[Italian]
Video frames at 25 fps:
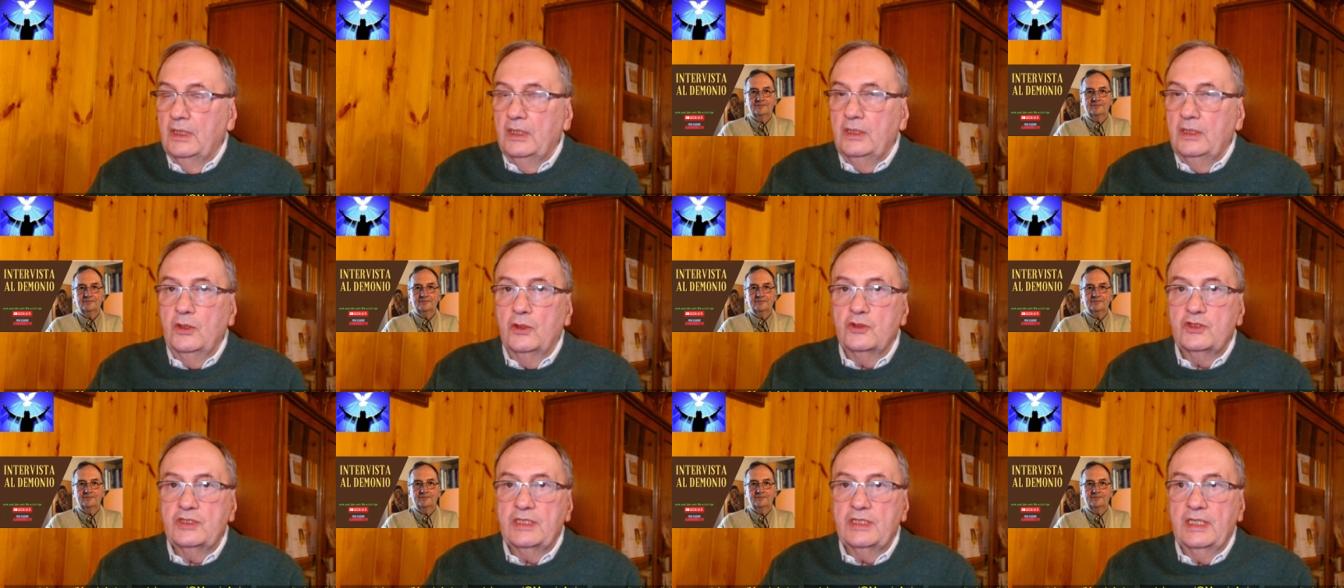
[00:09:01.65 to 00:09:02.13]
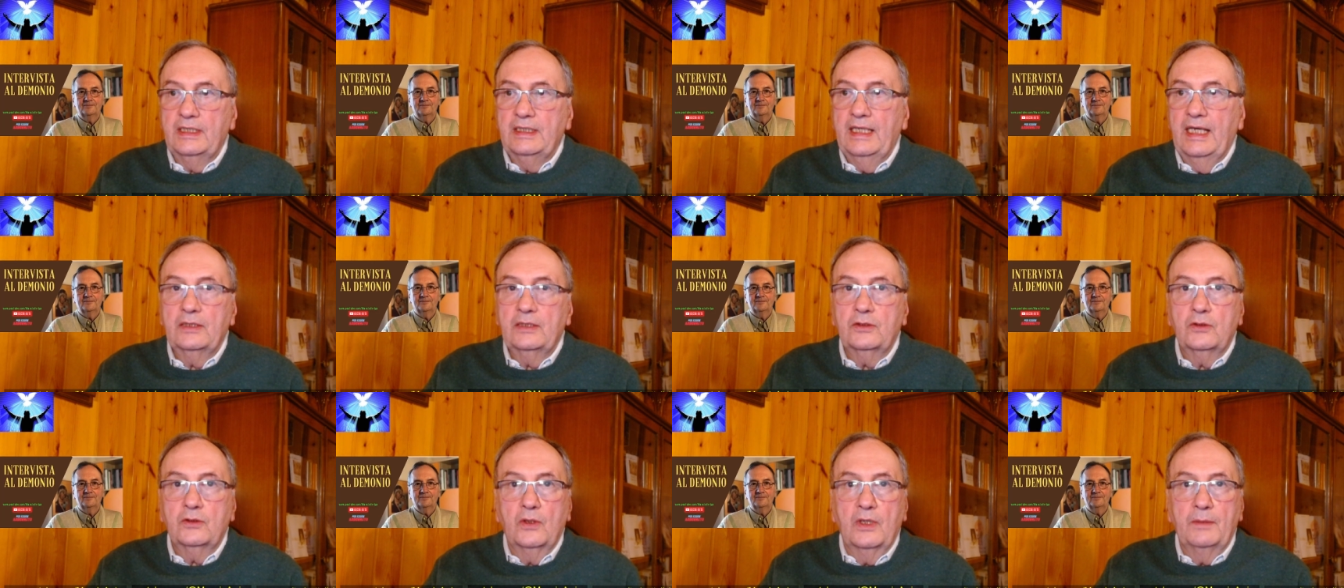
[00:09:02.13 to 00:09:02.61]
gli ho
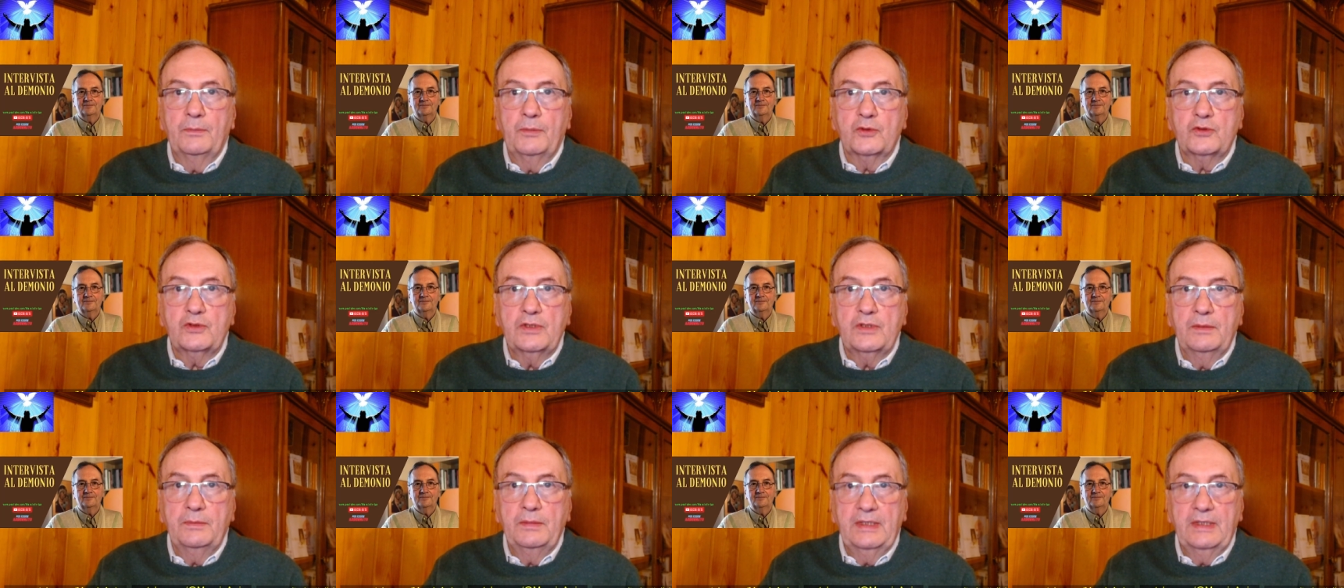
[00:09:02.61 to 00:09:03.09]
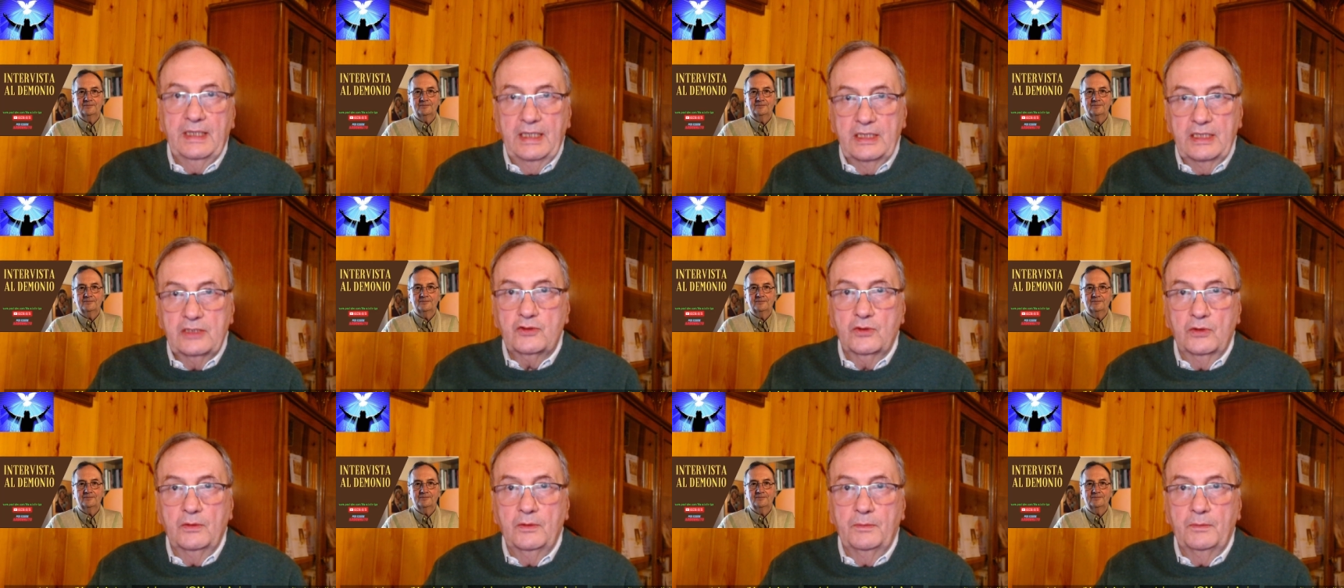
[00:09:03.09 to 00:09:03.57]
accennato la possibilità,
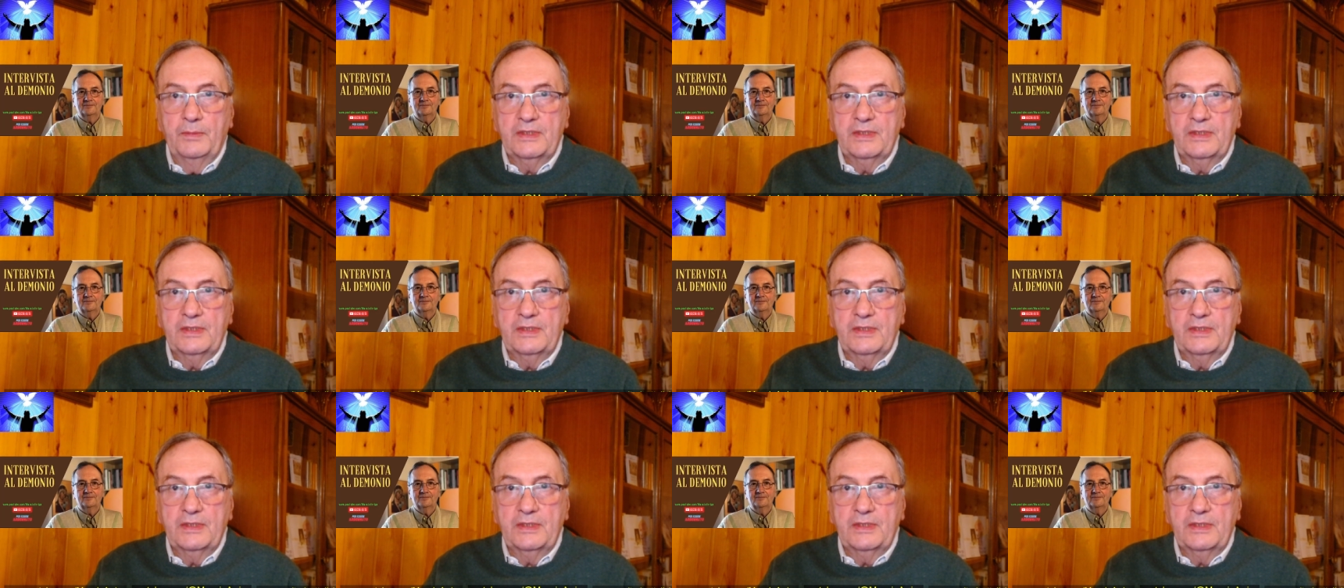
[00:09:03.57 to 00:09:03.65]
adesso